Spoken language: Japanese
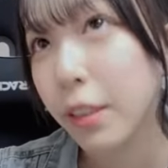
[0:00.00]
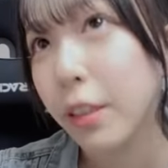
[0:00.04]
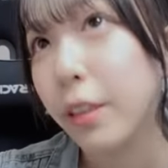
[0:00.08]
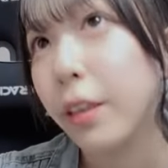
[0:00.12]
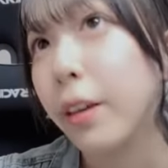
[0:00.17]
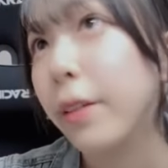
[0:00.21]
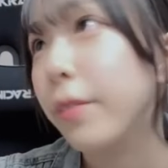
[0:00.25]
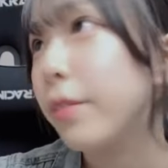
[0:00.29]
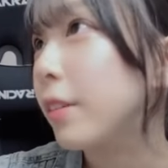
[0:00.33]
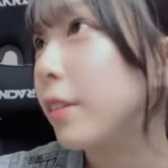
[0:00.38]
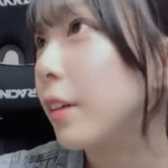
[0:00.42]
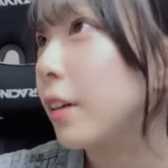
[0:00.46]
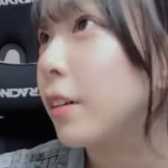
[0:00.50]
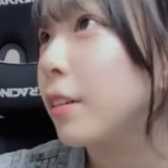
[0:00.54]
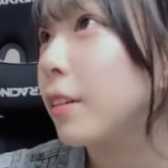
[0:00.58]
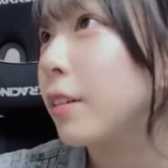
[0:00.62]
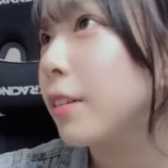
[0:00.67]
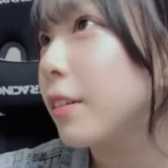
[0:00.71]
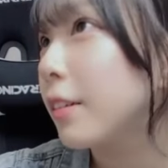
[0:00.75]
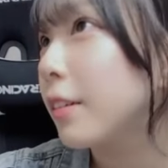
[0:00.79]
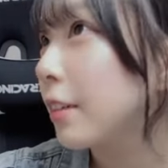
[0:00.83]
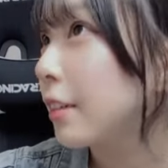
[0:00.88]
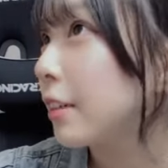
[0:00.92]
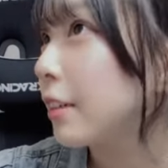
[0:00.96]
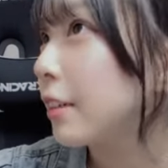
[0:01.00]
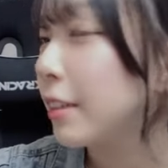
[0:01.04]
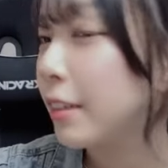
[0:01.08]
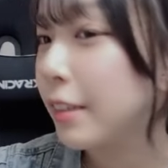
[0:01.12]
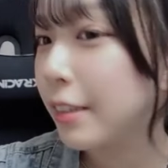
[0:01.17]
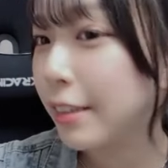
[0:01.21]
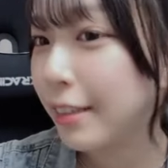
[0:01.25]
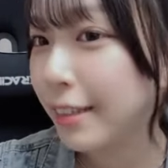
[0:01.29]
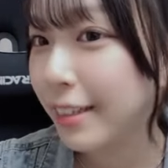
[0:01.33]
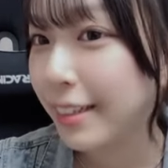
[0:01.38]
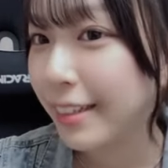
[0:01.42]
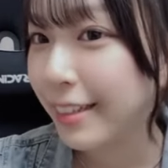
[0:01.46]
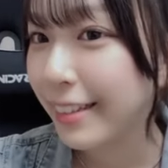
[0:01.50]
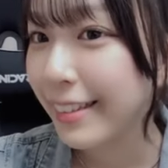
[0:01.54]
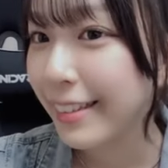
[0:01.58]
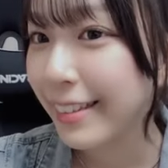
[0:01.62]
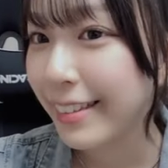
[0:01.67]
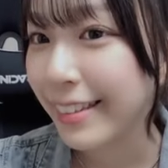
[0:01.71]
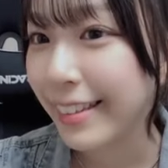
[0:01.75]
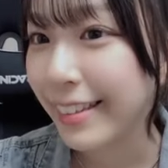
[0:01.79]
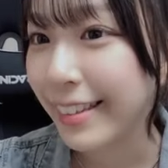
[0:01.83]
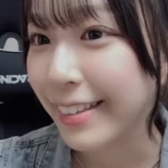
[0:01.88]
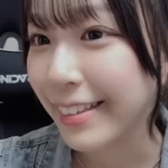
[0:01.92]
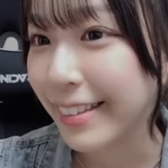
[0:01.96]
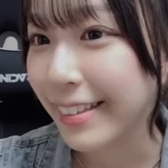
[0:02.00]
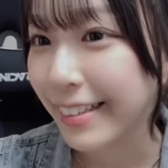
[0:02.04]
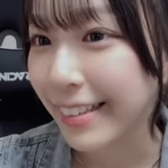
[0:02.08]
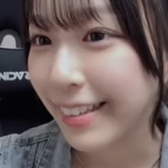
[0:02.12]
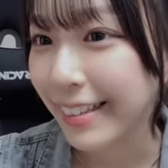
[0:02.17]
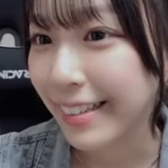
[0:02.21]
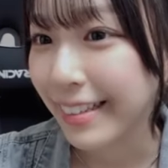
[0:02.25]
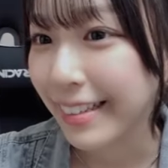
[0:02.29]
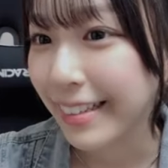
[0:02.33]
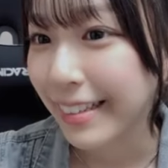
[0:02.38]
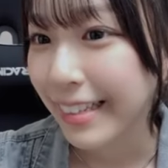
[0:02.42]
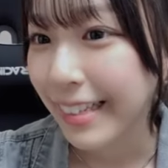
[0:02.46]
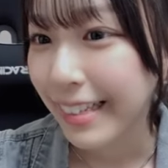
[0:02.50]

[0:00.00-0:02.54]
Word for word: やんだやんだね